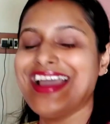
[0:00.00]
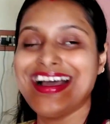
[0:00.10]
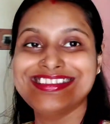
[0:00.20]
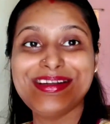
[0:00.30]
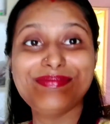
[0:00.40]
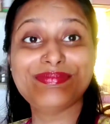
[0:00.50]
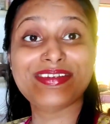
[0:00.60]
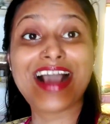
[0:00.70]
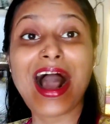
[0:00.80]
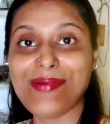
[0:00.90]
মানে আজকের
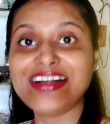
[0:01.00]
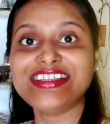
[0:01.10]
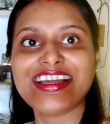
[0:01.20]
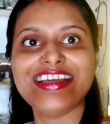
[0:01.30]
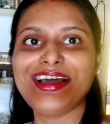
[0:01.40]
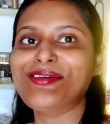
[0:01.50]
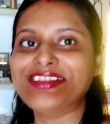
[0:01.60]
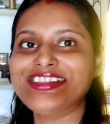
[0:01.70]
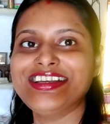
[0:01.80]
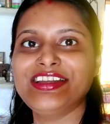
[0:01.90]
খাবারটা খেতে
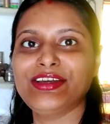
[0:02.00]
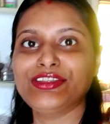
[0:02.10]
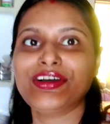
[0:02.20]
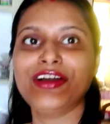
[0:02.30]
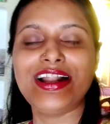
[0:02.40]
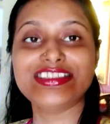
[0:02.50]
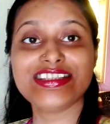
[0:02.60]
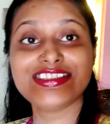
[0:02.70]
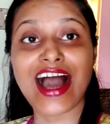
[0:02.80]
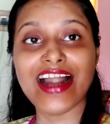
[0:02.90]
আমাদের দেরি হয়ে যেত কারণ
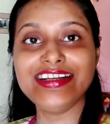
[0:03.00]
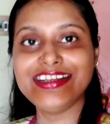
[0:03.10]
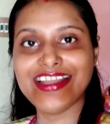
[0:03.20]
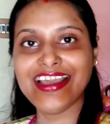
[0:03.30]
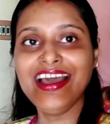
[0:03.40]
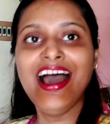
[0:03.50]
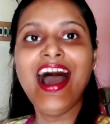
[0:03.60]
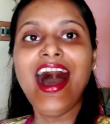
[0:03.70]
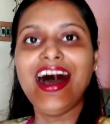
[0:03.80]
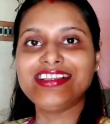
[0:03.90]
আজকে সানডে
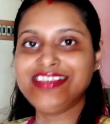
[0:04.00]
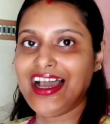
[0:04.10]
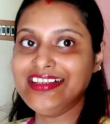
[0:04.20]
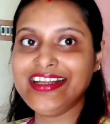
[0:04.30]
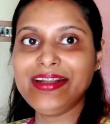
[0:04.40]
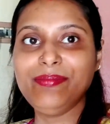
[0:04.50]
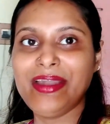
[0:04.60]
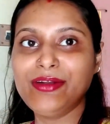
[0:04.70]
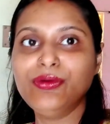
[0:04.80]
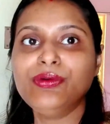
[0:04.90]
আর সানডের
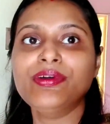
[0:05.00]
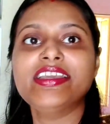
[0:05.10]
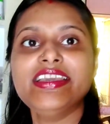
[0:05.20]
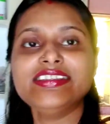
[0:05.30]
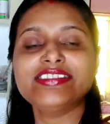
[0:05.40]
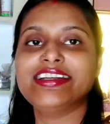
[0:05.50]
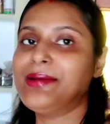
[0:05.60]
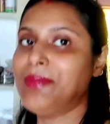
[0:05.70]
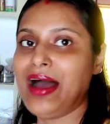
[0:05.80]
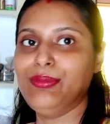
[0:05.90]
মেনু কি
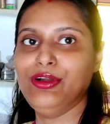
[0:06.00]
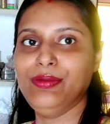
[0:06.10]
সেটা মা